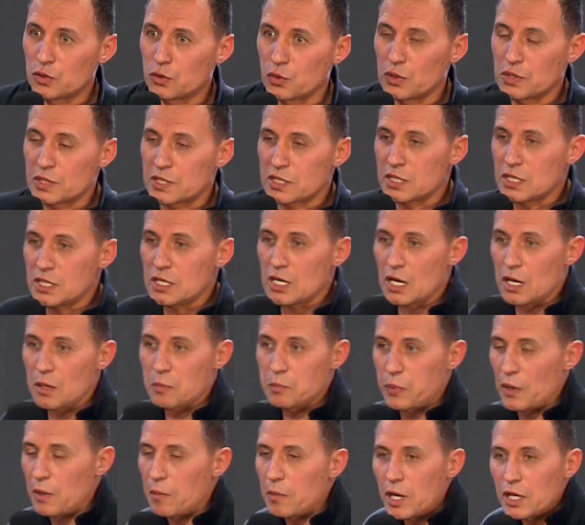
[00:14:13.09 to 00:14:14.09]
То есть я
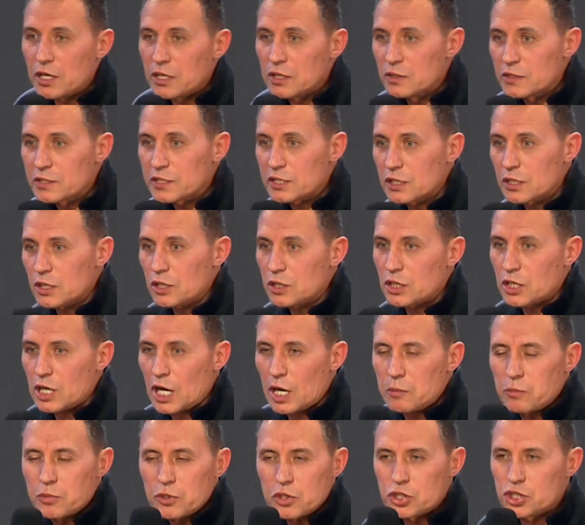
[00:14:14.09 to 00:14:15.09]
помолился и
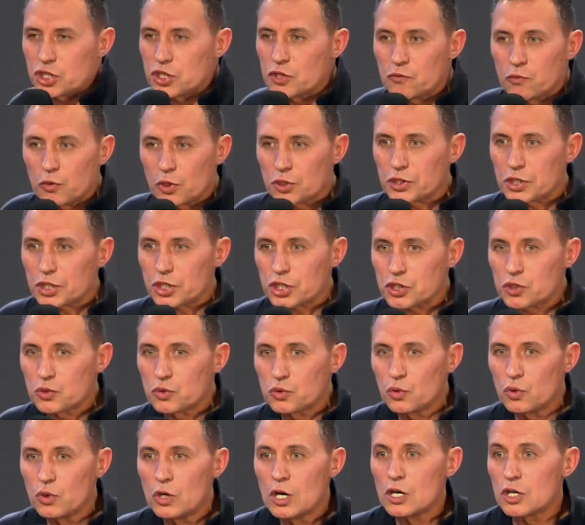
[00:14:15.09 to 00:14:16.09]
как бы чего-то
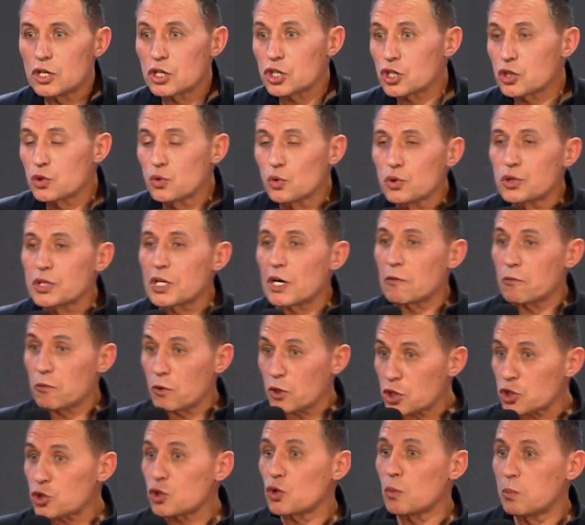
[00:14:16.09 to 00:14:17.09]
жду, жду
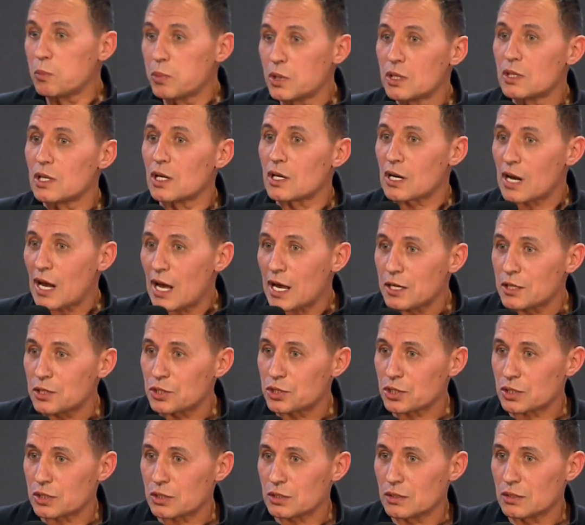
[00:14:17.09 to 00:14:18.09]
того, что было
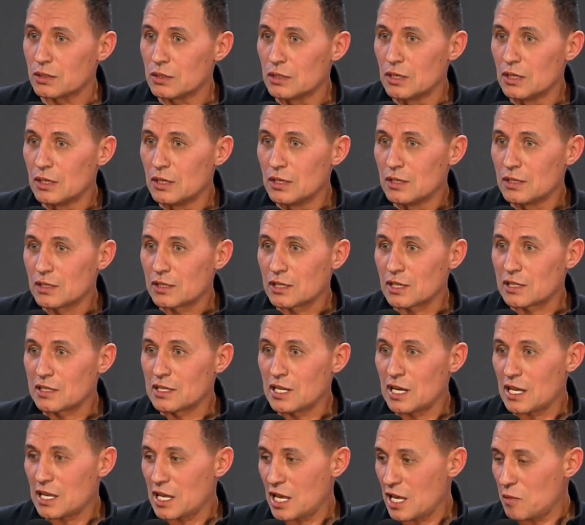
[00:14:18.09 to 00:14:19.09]
раньше,
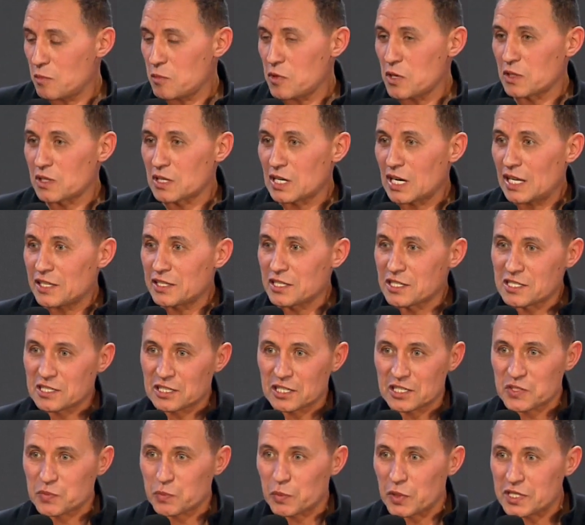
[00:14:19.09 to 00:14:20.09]
когда я имел
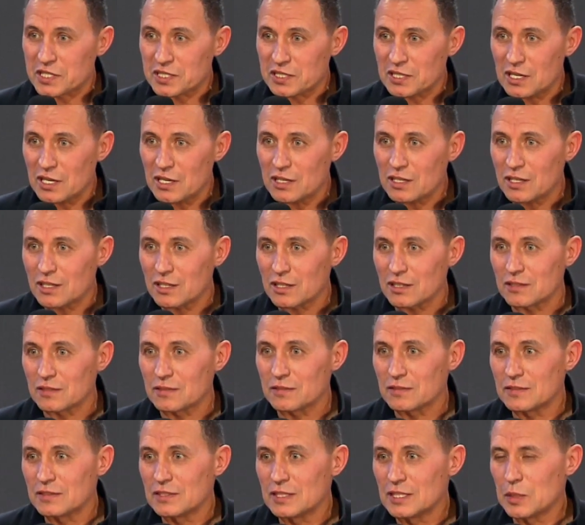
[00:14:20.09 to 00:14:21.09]
радость от спасения –
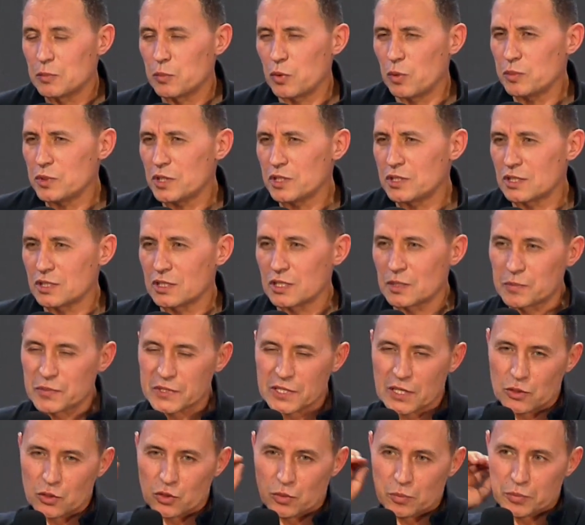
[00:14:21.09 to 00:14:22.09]
Помните
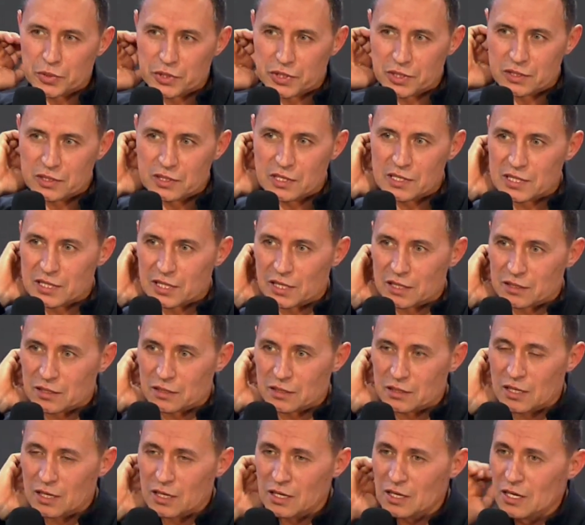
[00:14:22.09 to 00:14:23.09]
Псалом
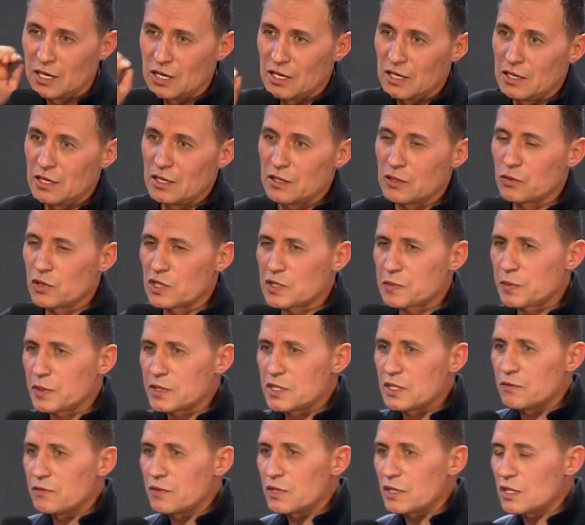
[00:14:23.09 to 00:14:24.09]
50, да?
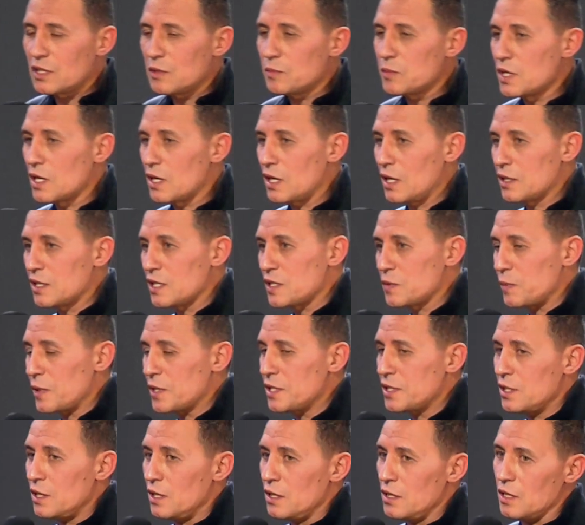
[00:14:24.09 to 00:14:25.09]
«Господи, верни мне радость
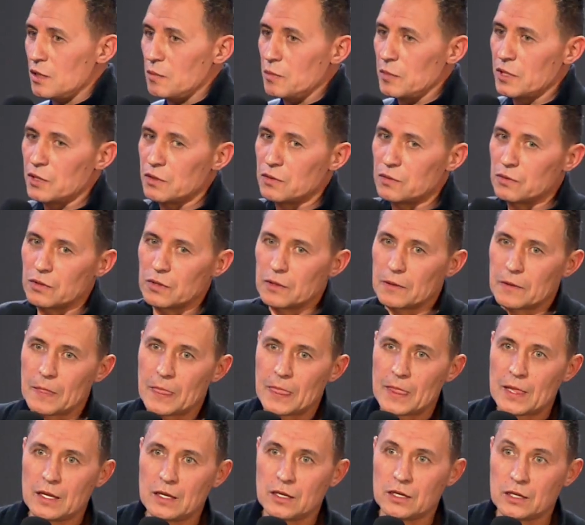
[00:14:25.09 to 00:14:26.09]
спасения моего».
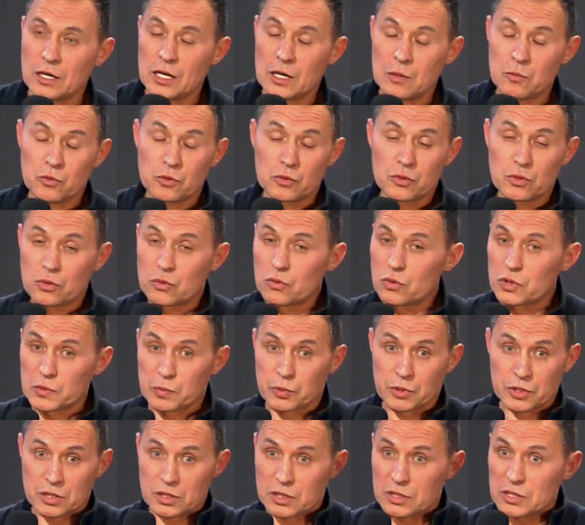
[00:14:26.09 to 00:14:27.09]
Я ему говорю,
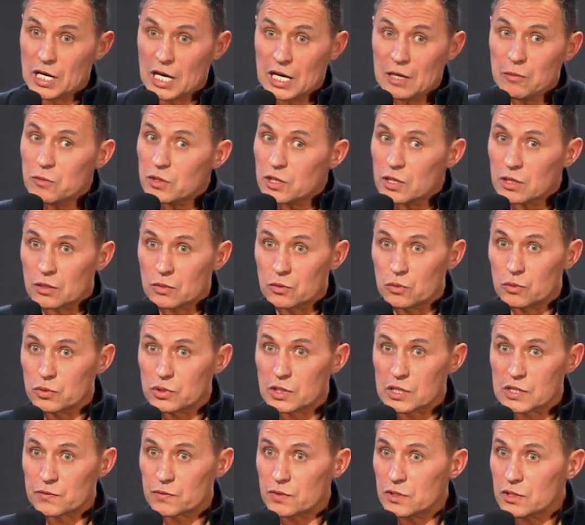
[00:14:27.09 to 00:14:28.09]
Господи, дай мне ну,
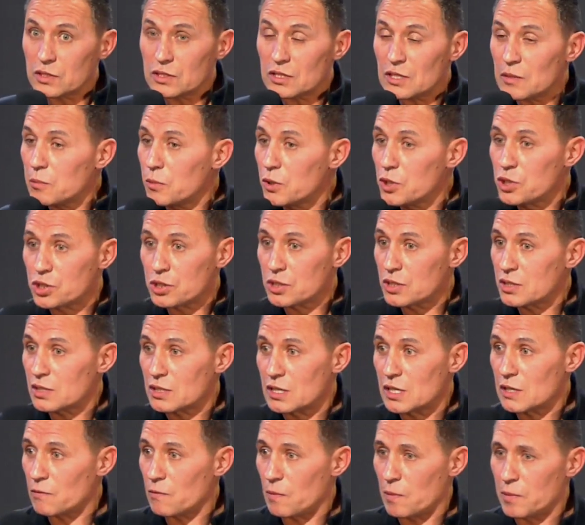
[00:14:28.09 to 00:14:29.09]
действительно быть
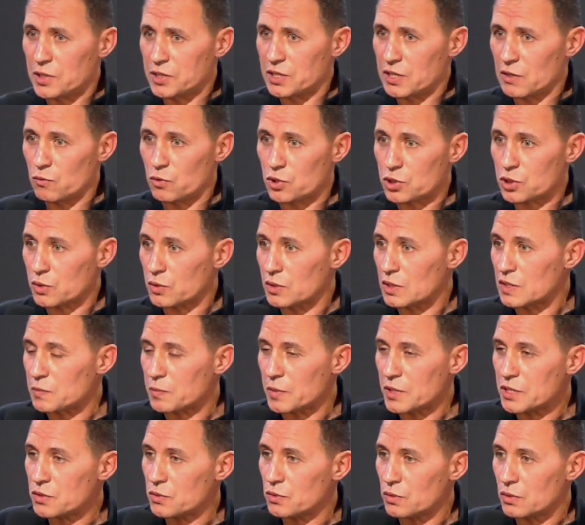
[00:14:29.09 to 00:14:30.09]
счастливым от того, что я
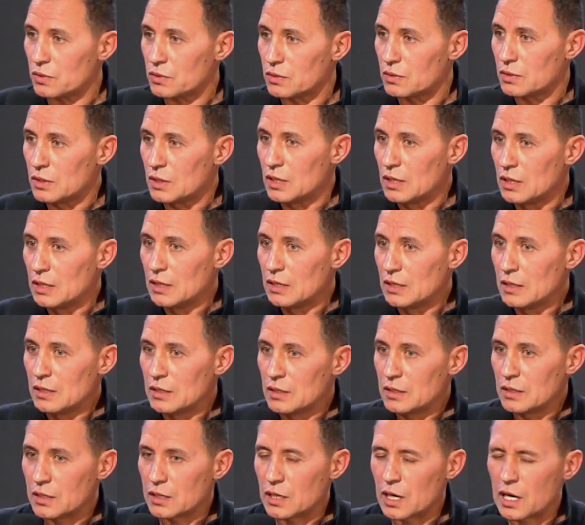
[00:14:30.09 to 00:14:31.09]
спасен.
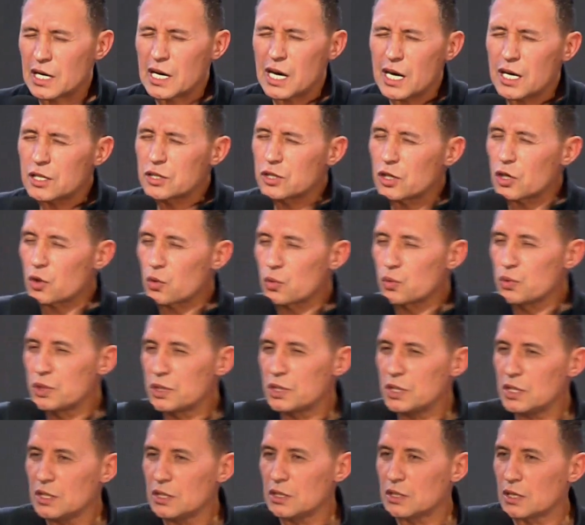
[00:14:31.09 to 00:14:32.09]
Какая-то
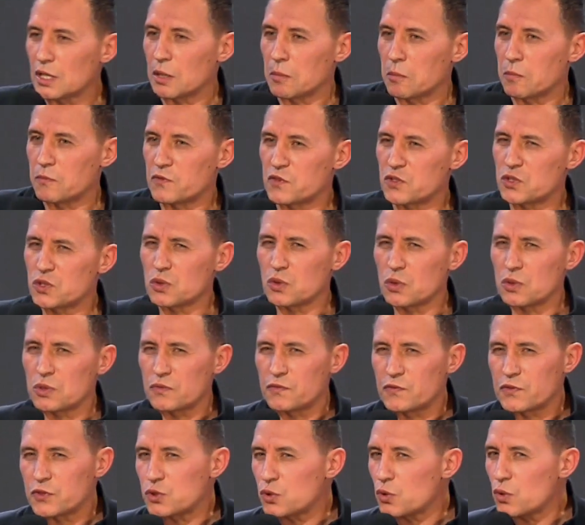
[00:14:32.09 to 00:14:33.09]
рутина,
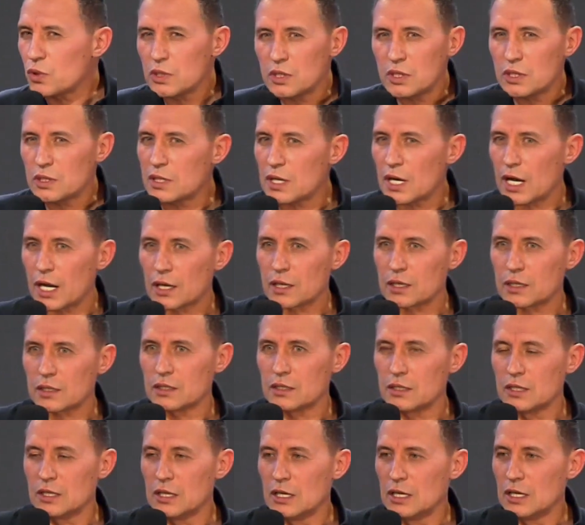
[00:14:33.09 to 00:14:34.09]
все, все не так.
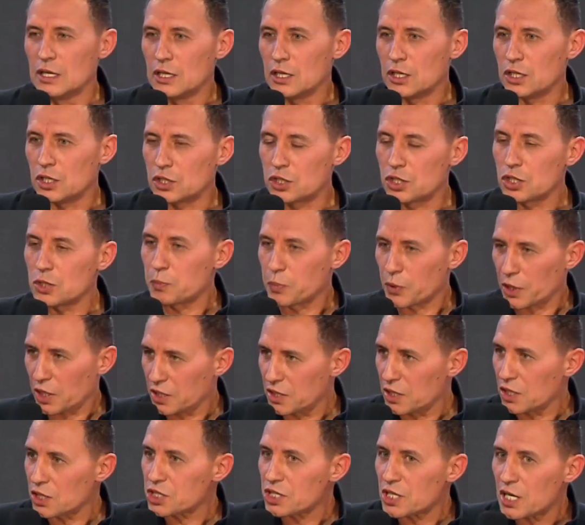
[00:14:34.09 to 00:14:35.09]
И ты
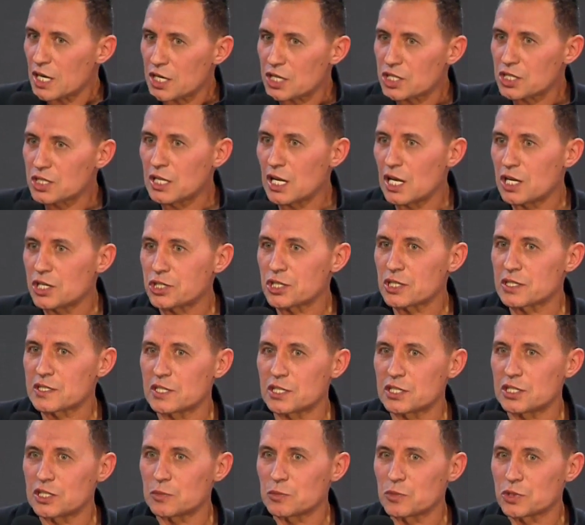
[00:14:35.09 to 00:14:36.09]
продолжаешь дальше
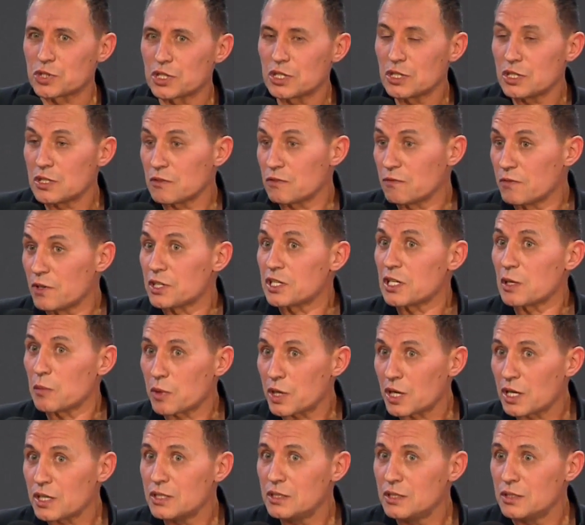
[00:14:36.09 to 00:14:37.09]
с этим жить и в этом
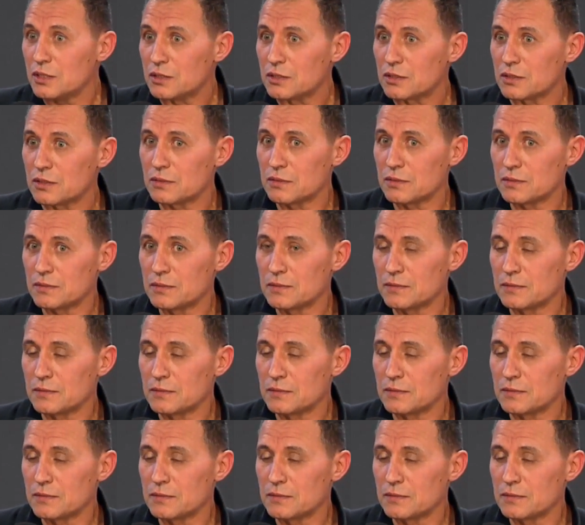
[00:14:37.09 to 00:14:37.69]
ходить.